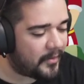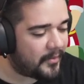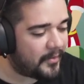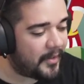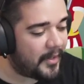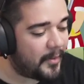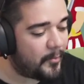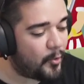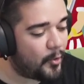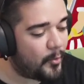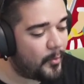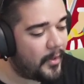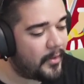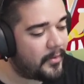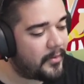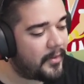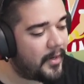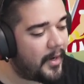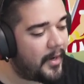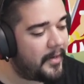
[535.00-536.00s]
katlanamıyorum
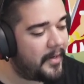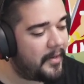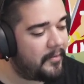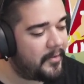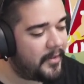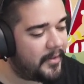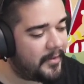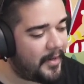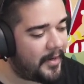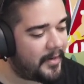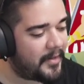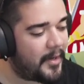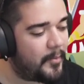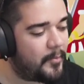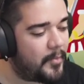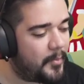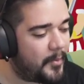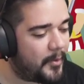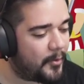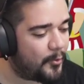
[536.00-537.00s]
artık aile evine
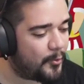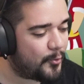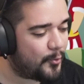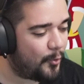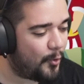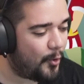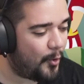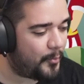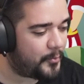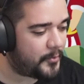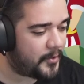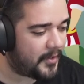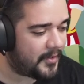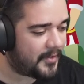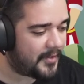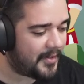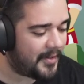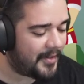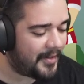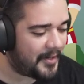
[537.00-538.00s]
derken bir bakıyorsun hop
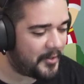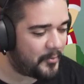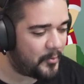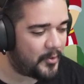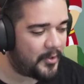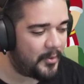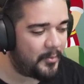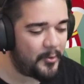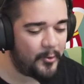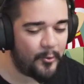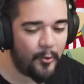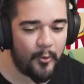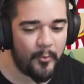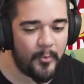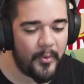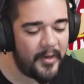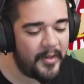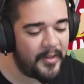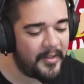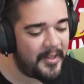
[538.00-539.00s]
CS yayın açmış demiş
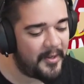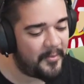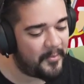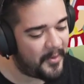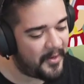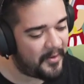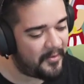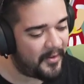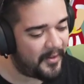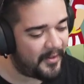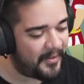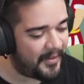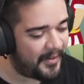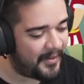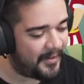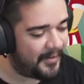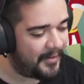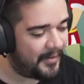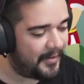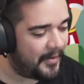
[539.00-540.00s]
Lokman Ekim.
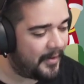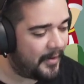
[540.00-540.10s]
Eyvallah.